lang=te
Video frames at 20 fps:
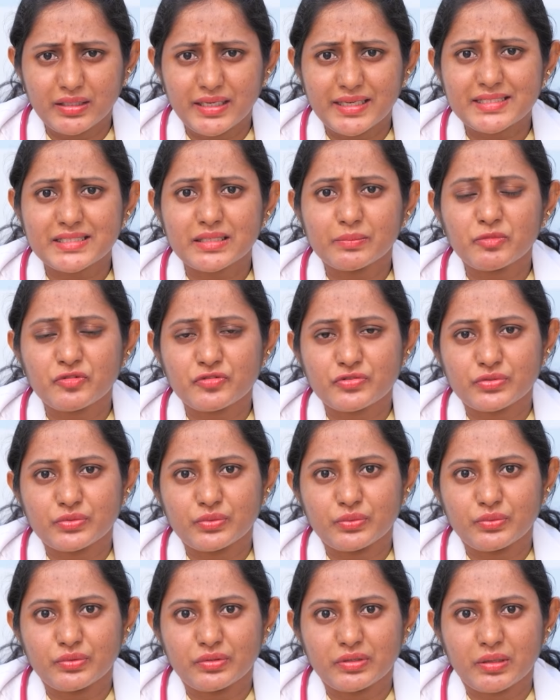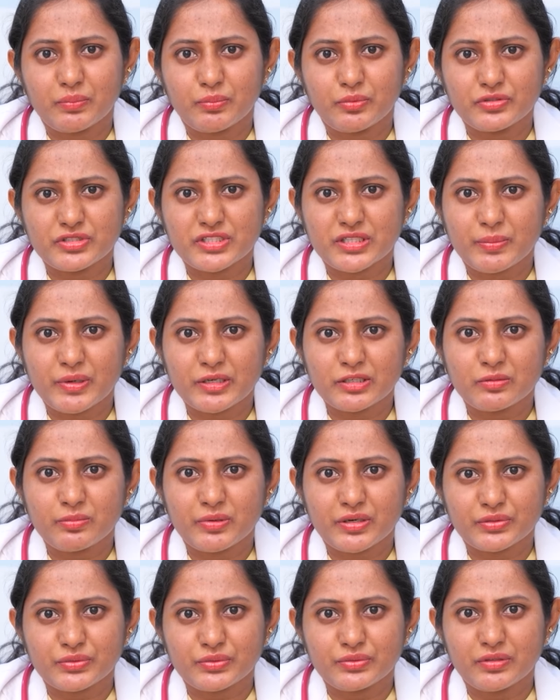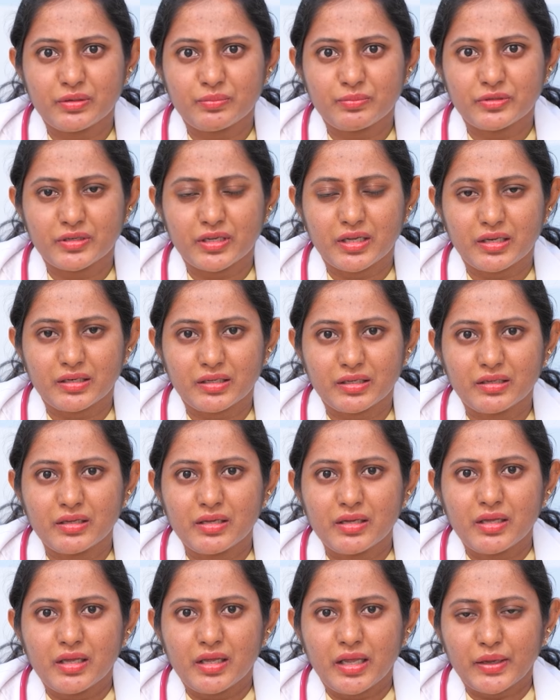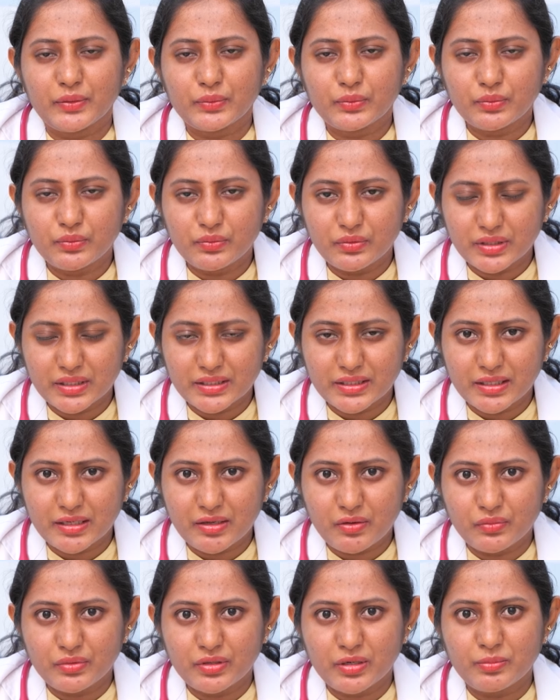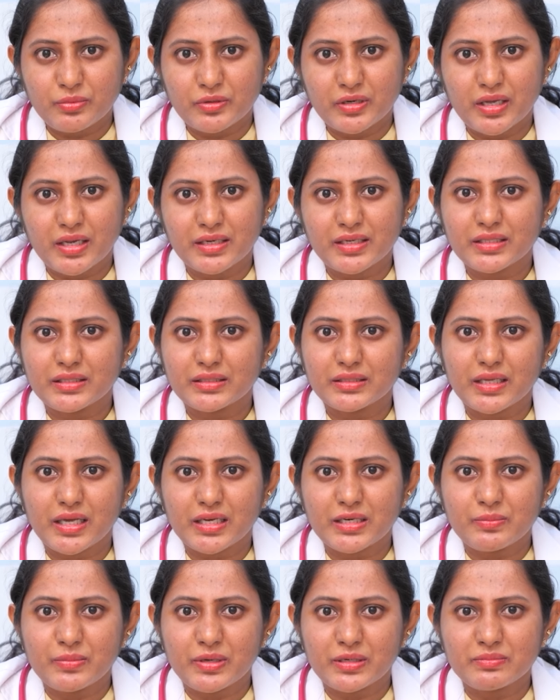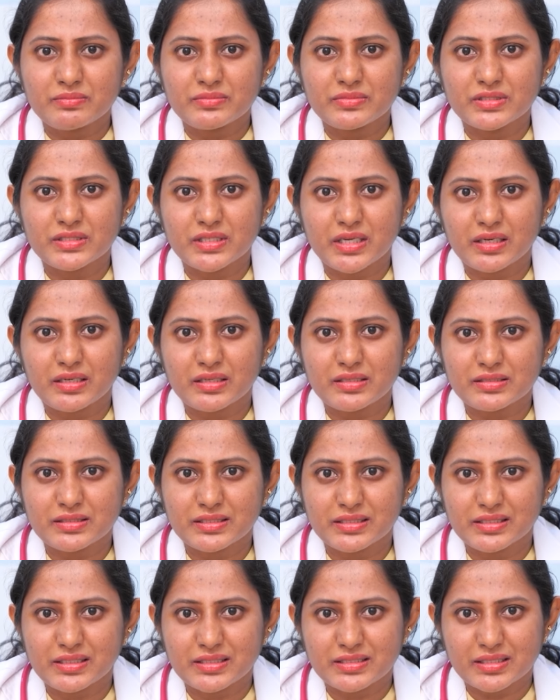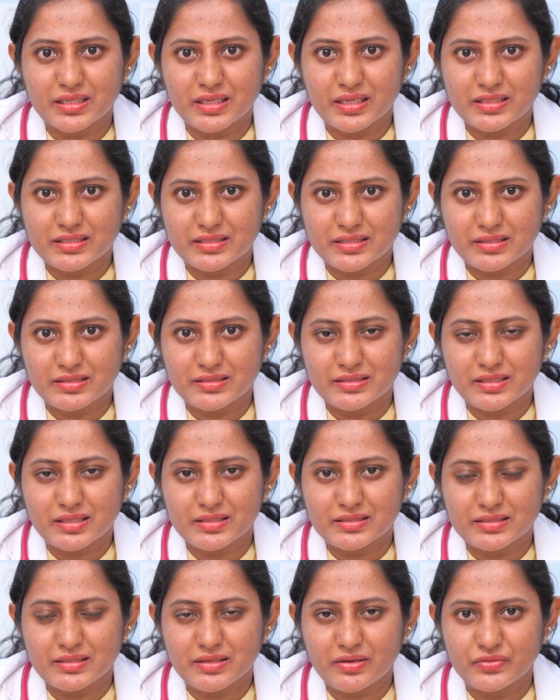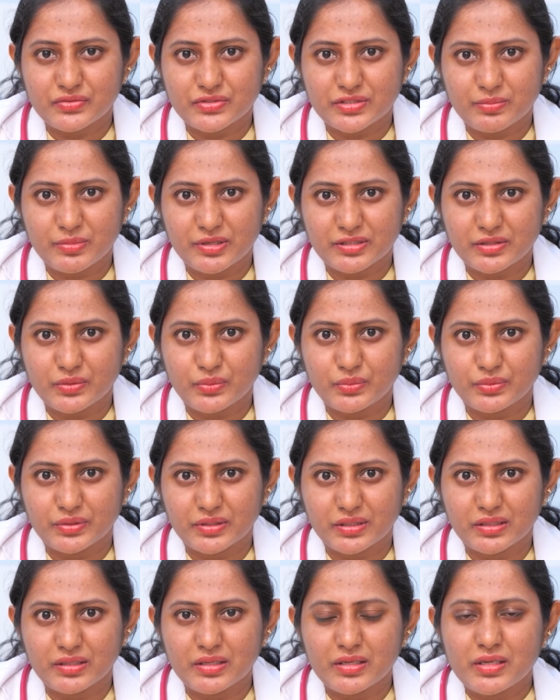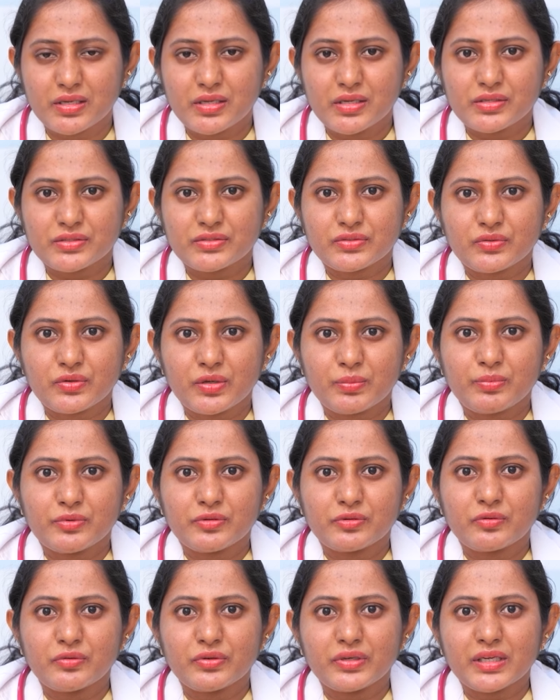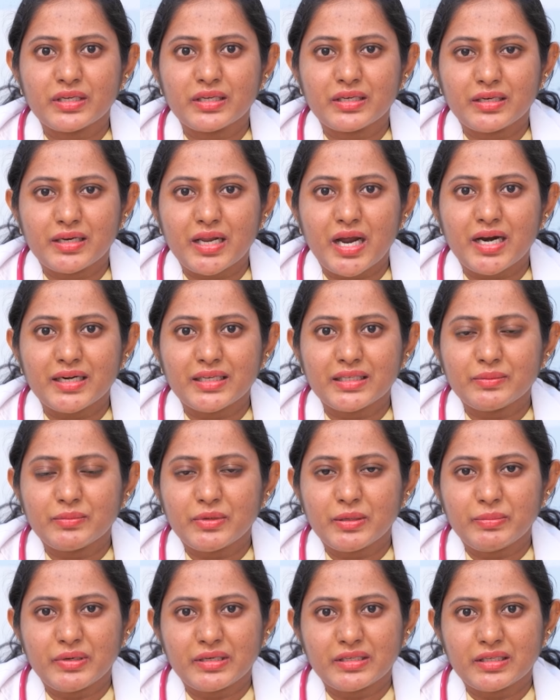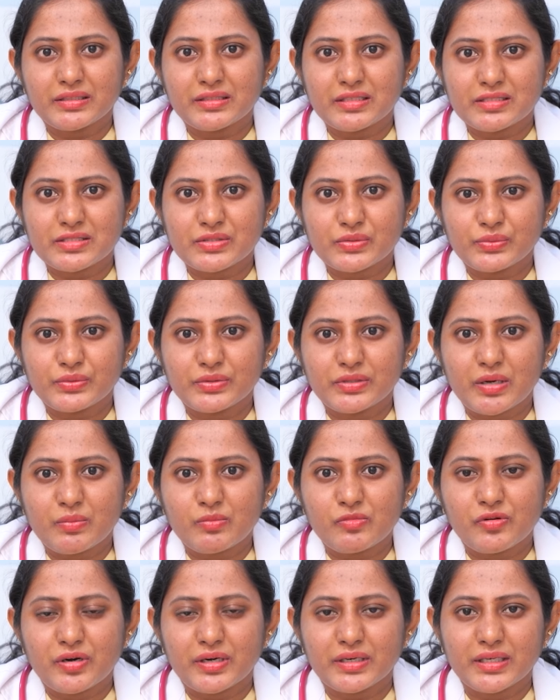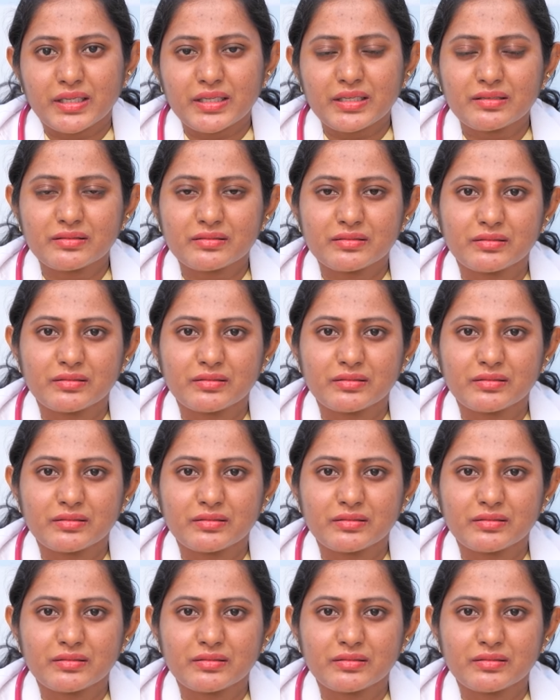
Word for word: నీరసం వస్తూ ఉన్నప్పుడు చెమట్లు పడుతున్నప్పుడు కానీ ఎక్కువ గుండెదాడ ఉన్నప్పుడు కానీ దాన్ని మనం చాలా సీరియస్గా కన్సిడర్ చేయాల్సిన అవసరం అయితే ఉంది సో ఇప్పుడు గుండె నాడిని మనం ఎట్లా తెలుసుకుంటాము అంటే